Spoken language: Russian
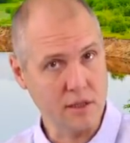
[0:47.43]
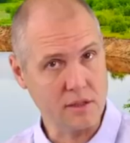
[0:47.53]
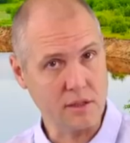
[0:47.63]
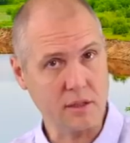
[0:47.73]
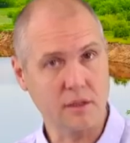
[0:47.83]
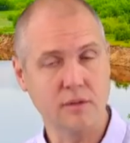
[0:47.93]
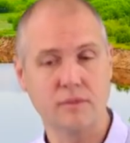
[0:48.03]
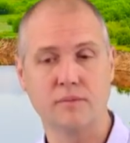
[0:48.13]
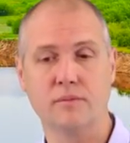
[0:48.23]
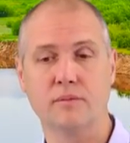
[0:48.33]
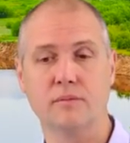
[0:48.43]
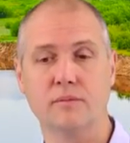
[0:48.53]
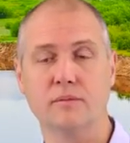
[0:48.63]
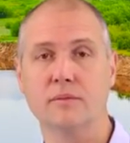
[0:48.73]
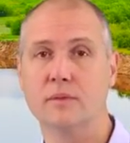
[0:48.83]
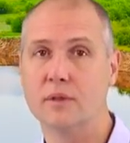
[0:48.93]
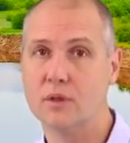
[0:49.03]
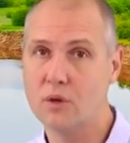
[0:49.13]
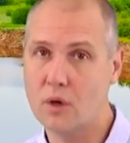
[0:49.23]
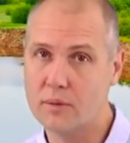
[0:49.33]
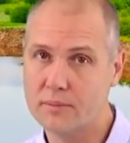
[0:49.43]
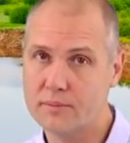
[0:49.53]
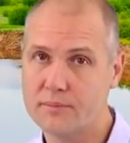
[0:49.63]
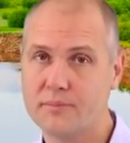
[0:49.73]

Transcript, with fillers: язык. Но